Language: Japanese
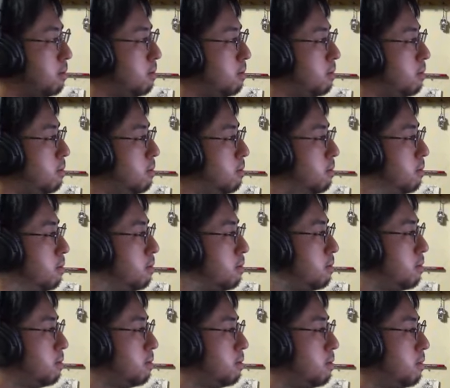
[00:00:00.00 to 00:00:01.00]
これは第
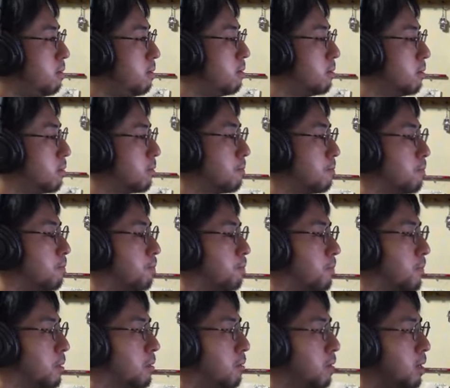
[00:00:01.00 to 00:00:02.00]
4試合だね。
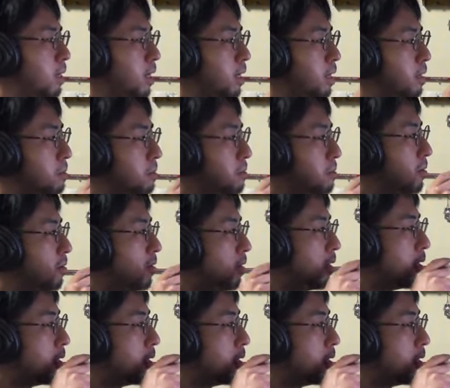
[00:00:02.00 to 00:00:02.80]
もう中、まあ、ど真